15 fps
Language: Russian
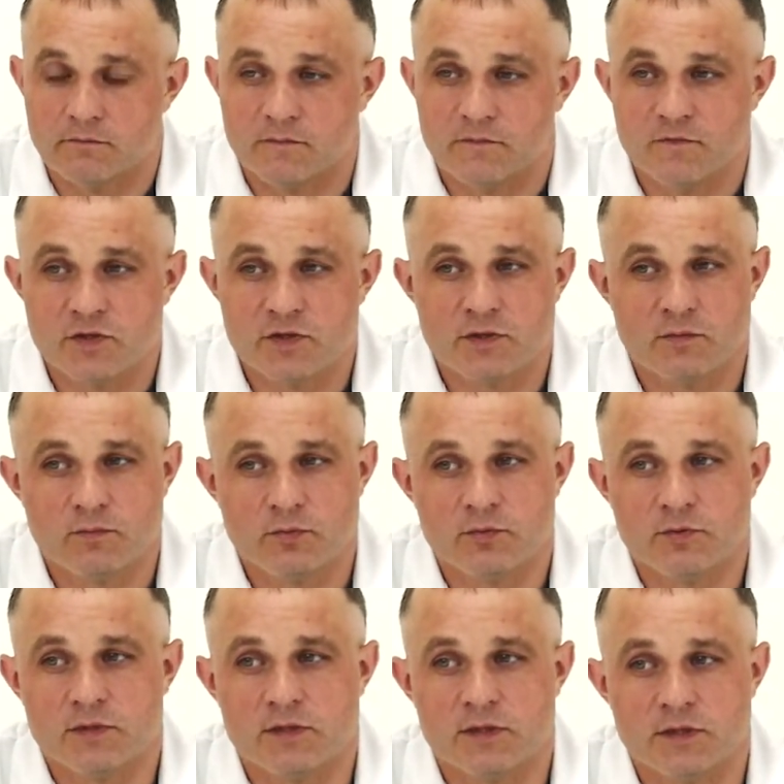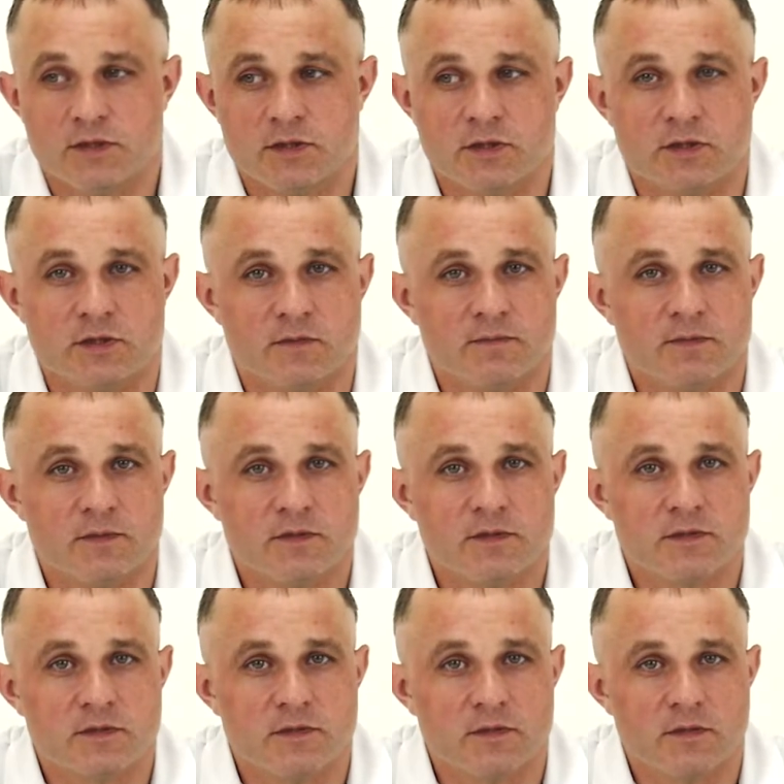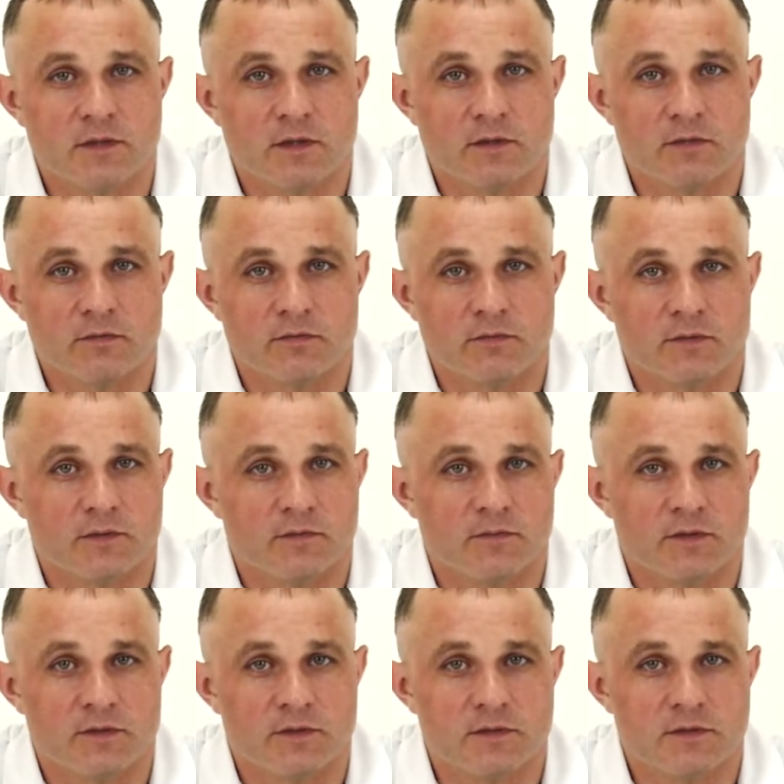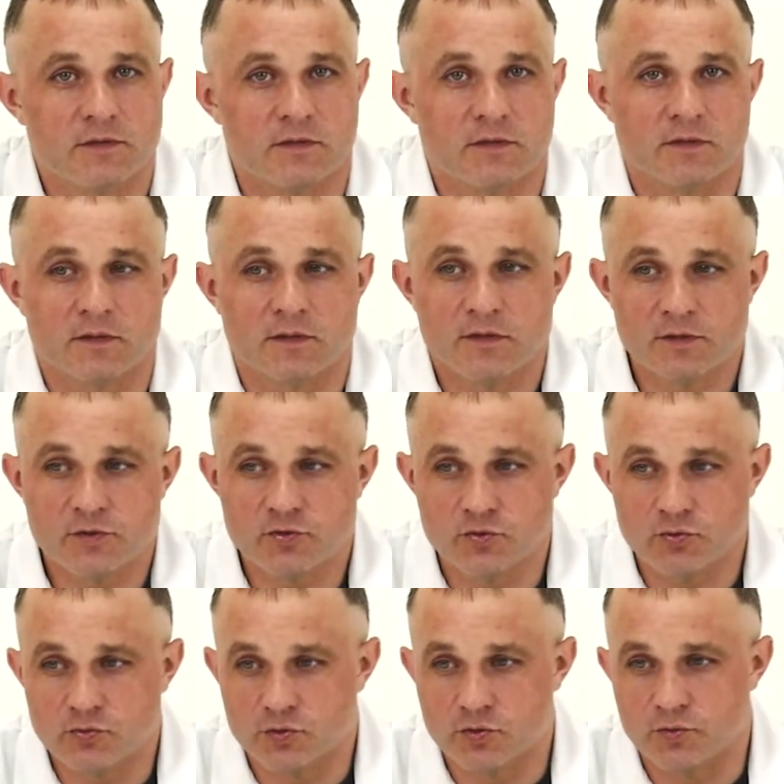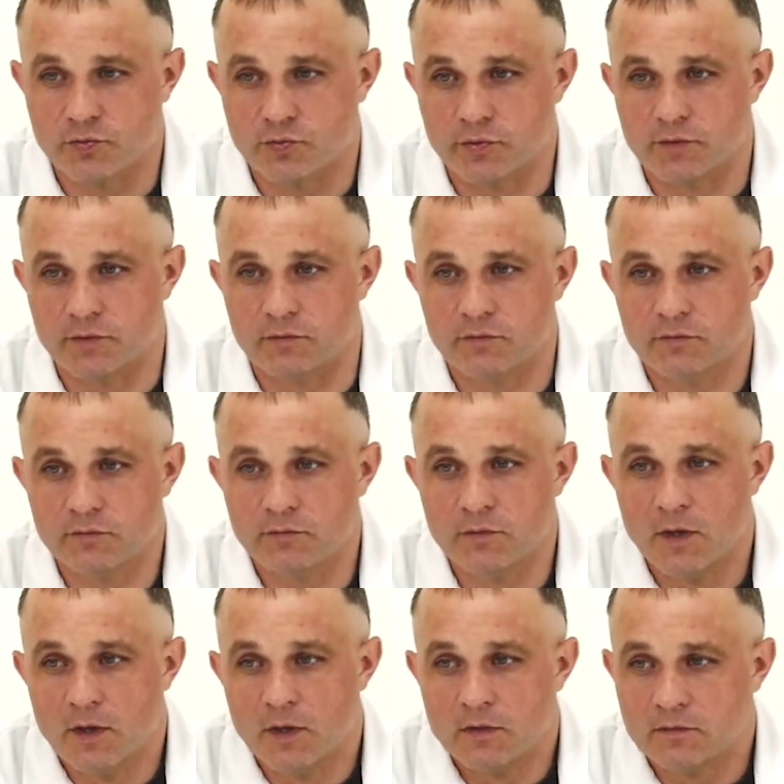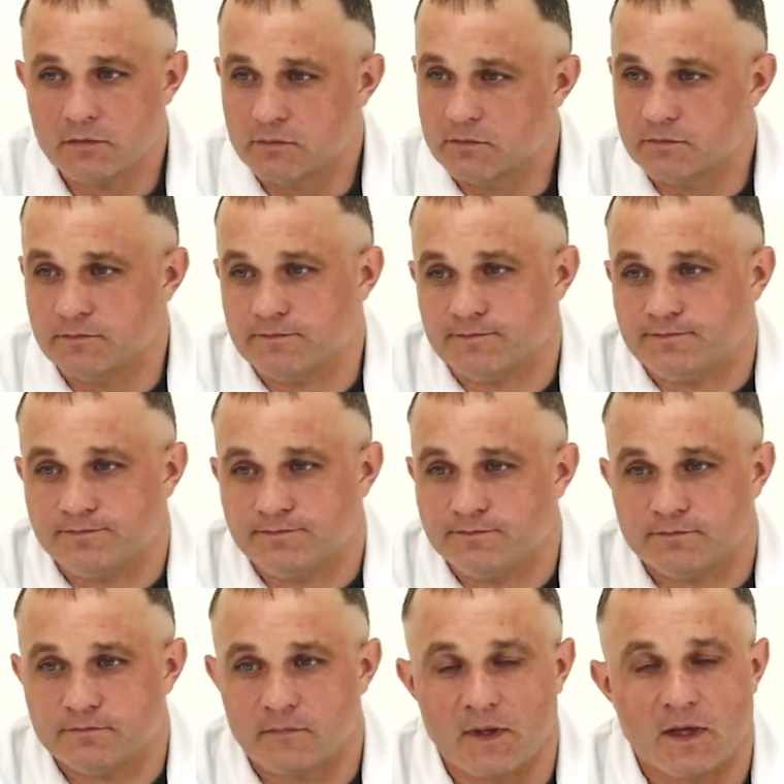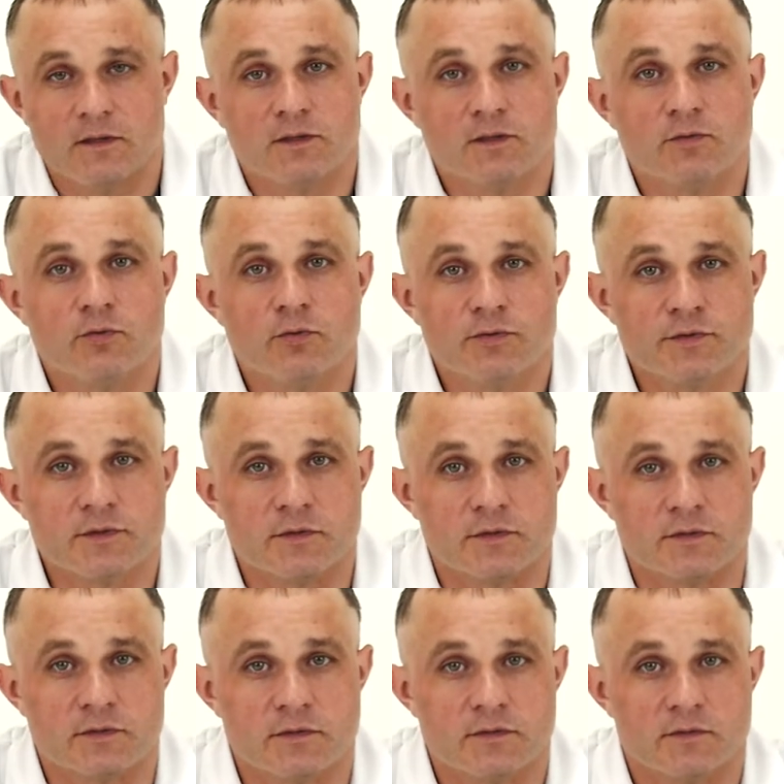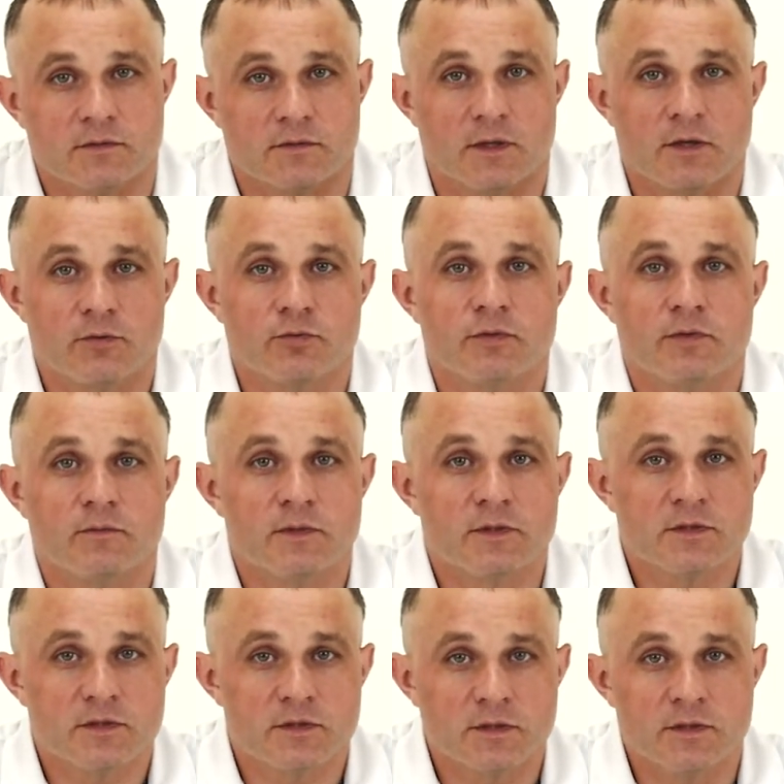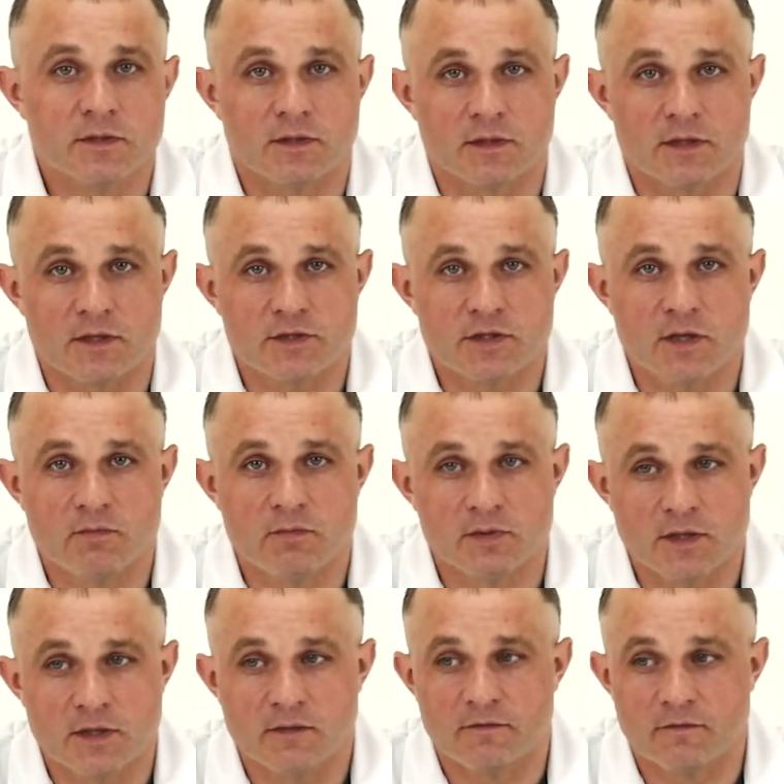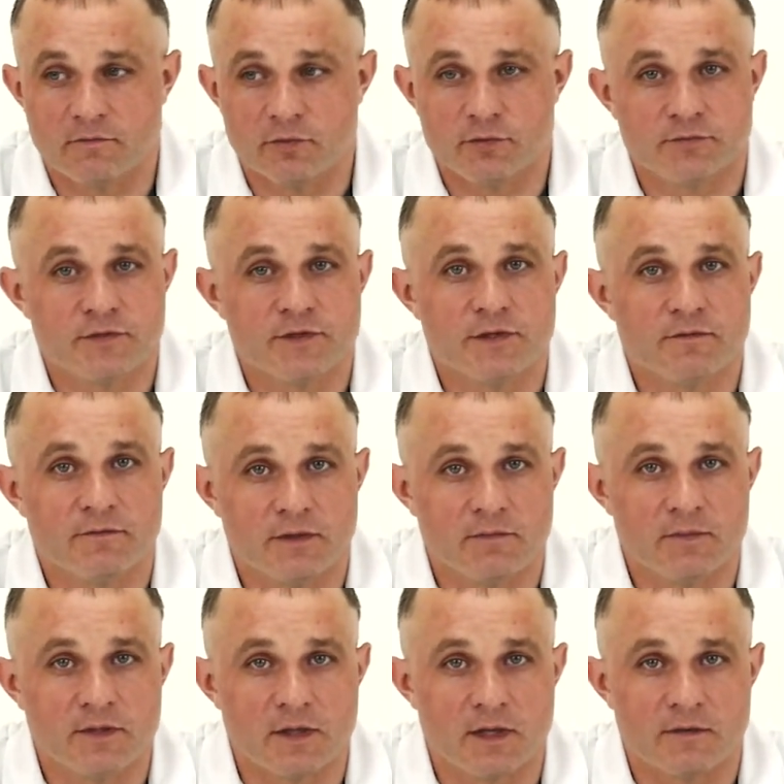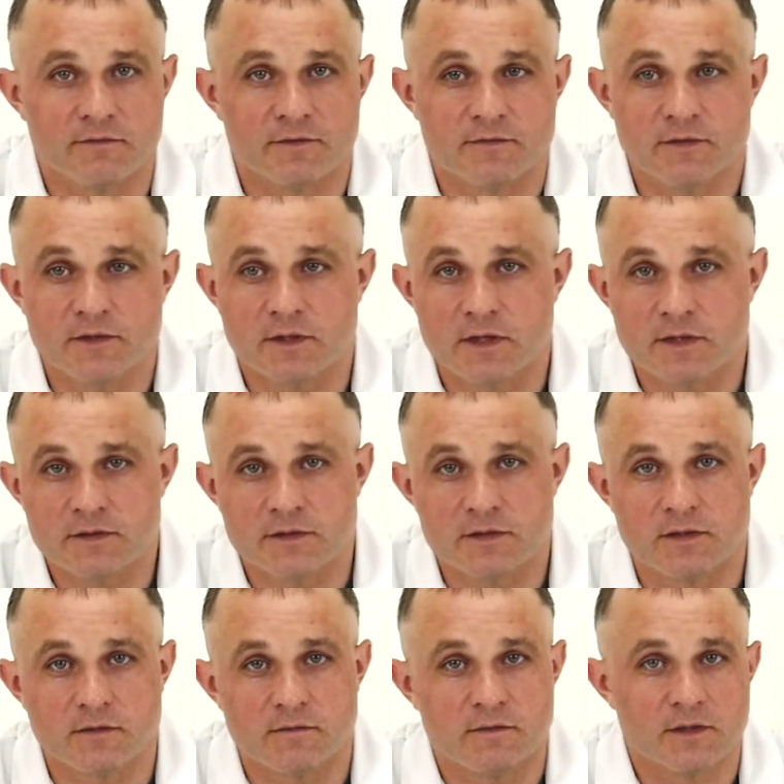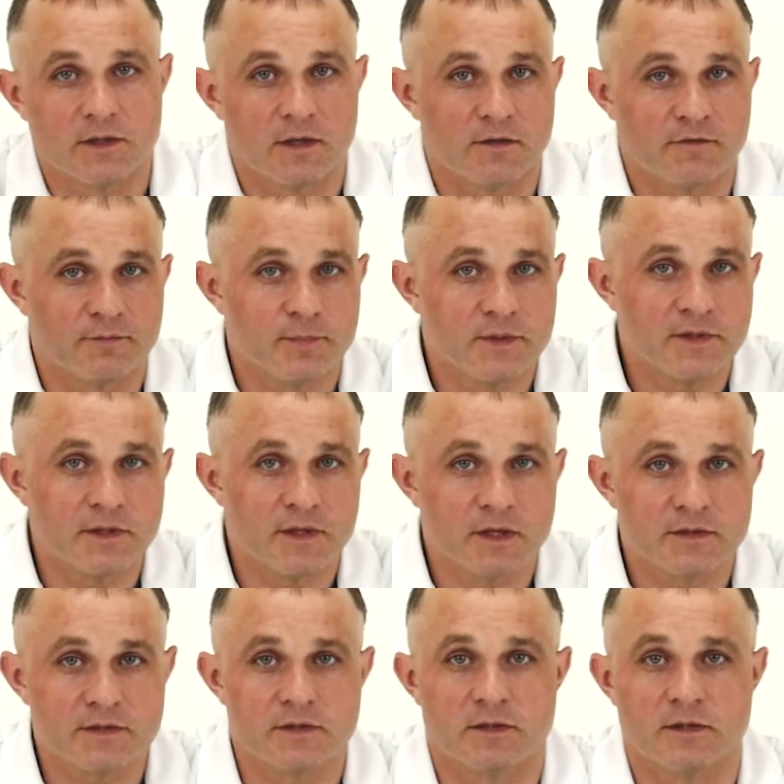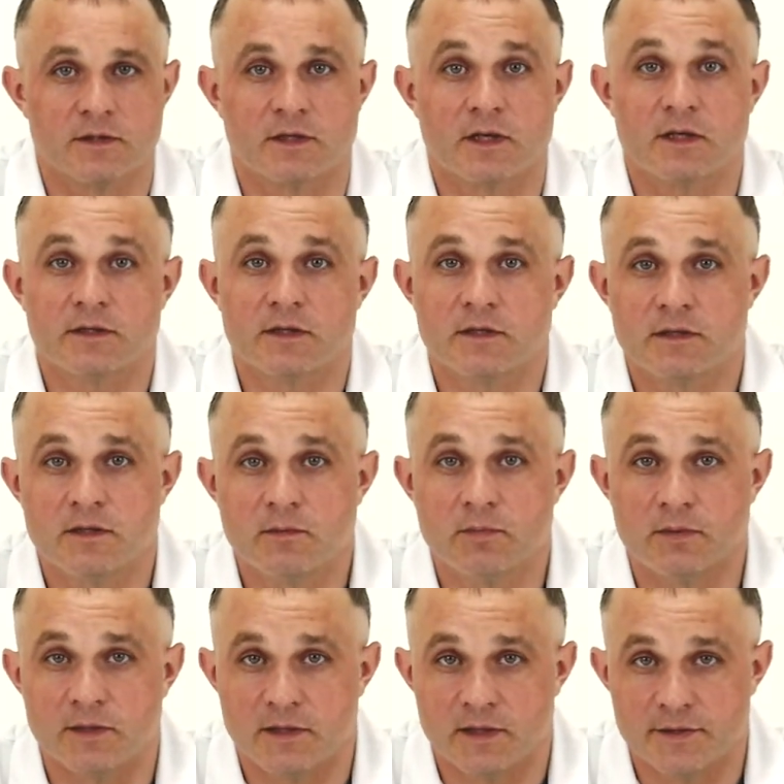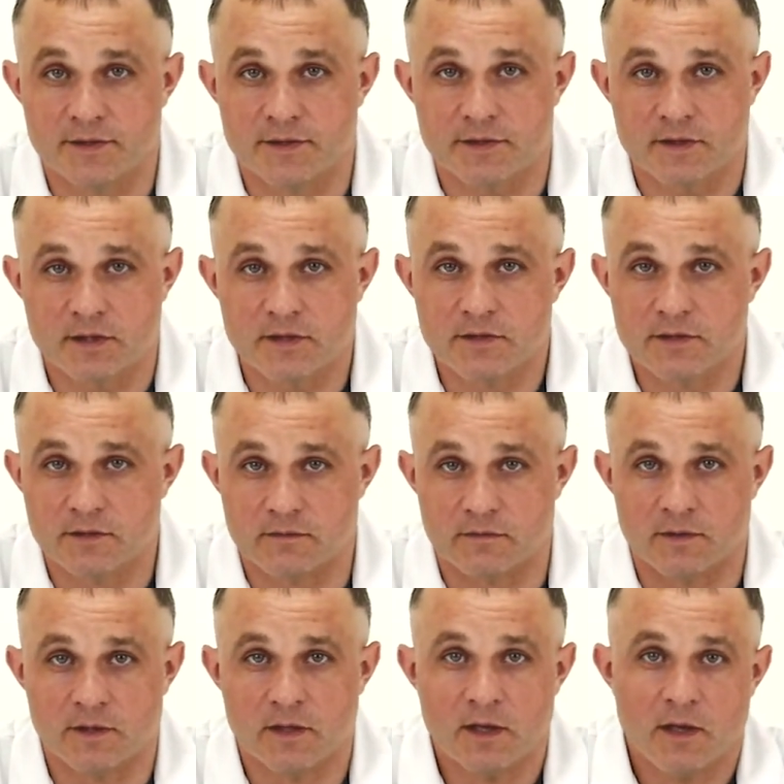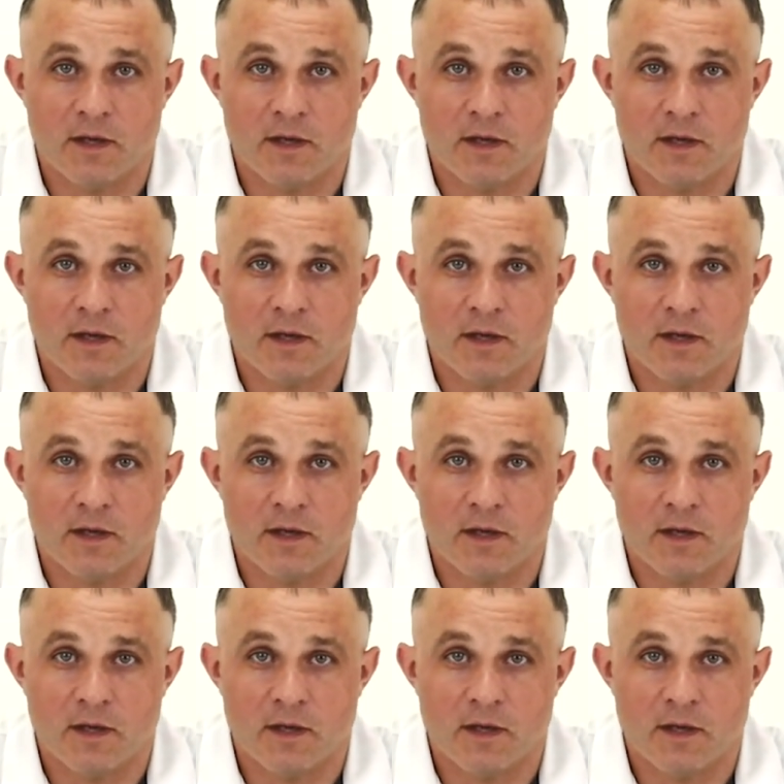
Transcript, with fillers: вы же не будете лечить аппендицит народной медицины или еще чего-то. Ну, это нонсенс. Народная медицина хороша была вот в те времена, в 12 века, в 15 когда не было альтернативы